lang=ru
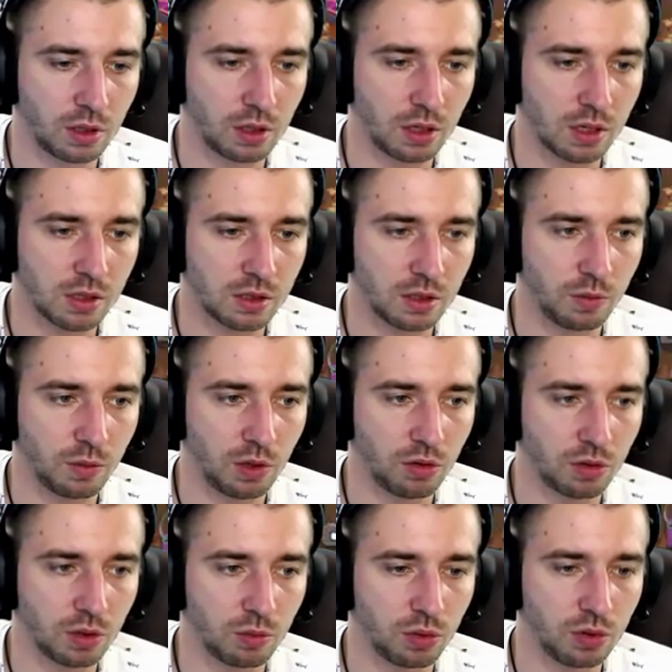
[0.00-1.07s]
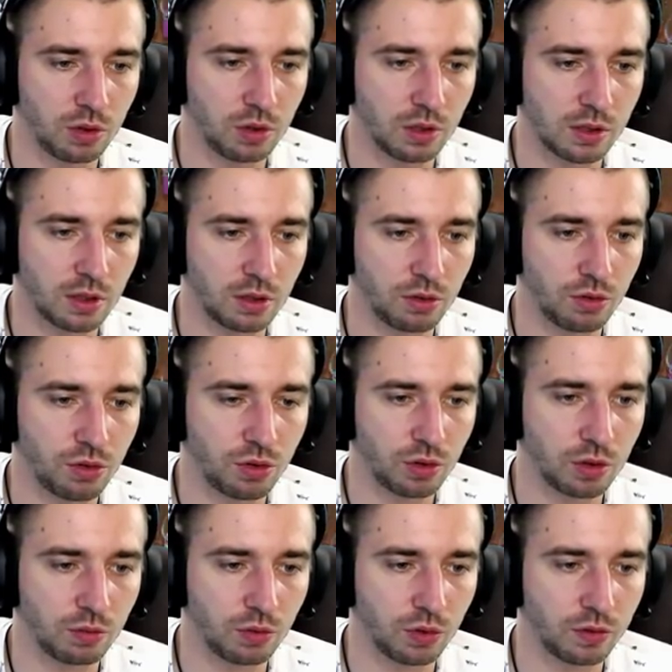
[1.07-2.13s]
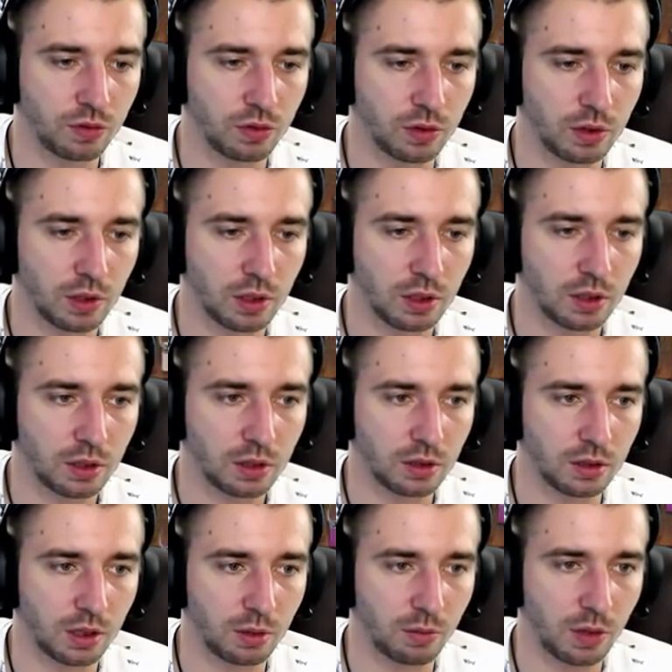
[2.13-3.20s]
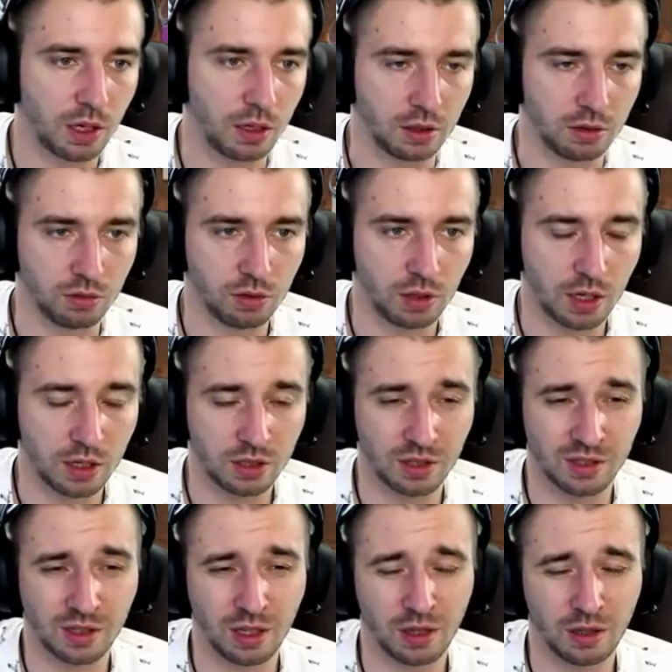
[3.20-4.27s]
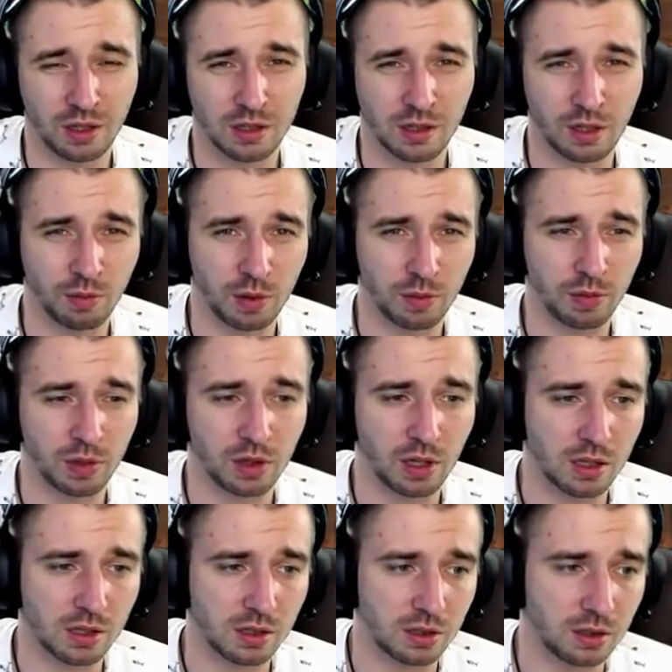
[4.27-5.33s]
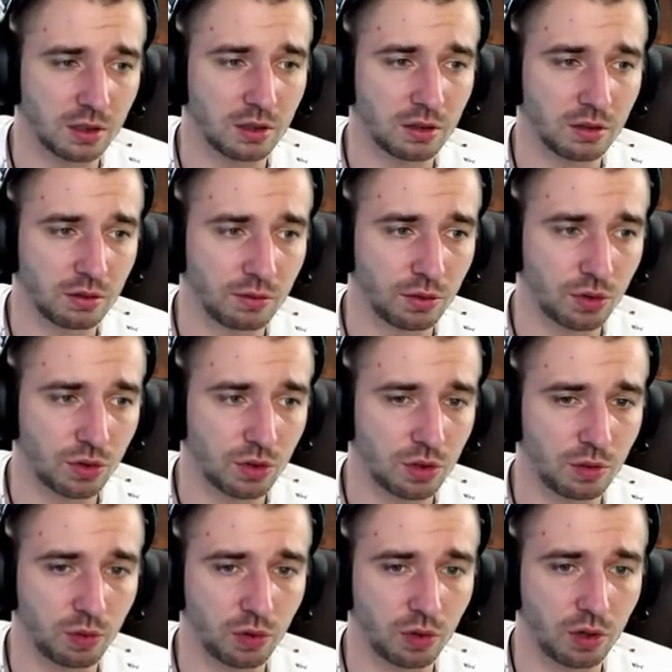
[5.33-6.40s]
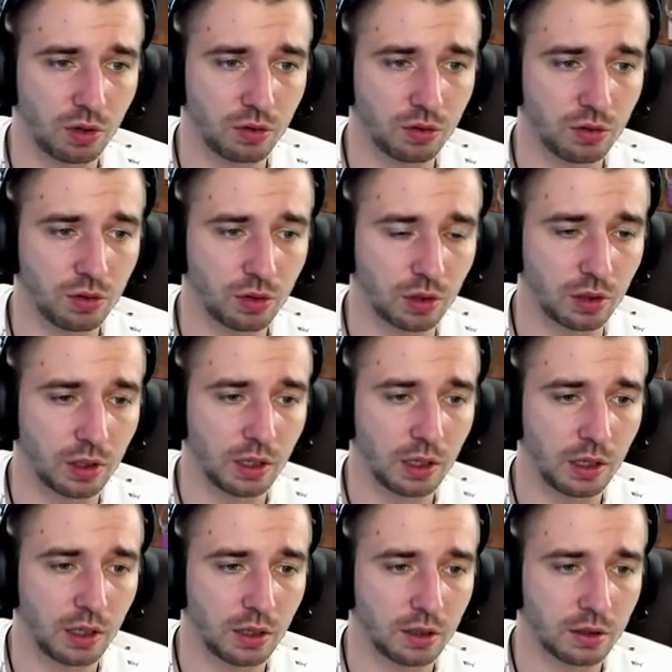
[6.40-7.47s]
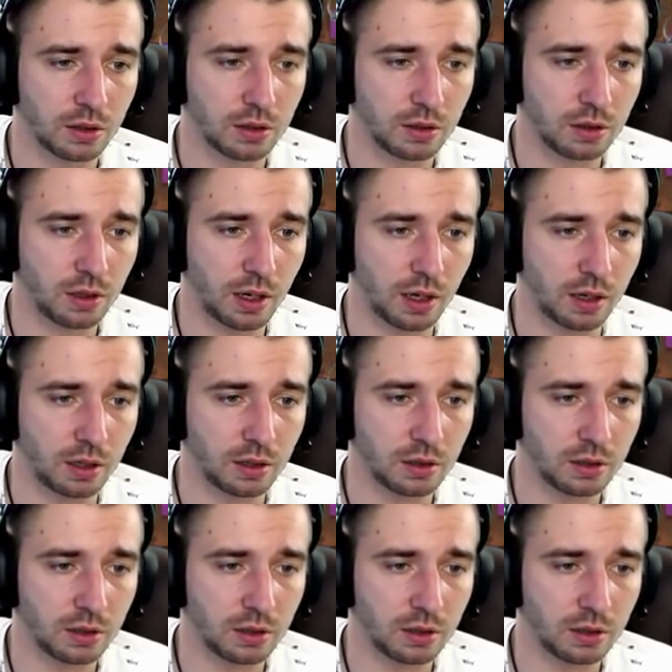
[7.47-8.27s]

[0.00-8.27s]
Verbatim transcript: как раз 3 миллиона будет на следующую обнову нормально. Ну, на каждый скин, если по 15, тоже неплохо уйдет. Так.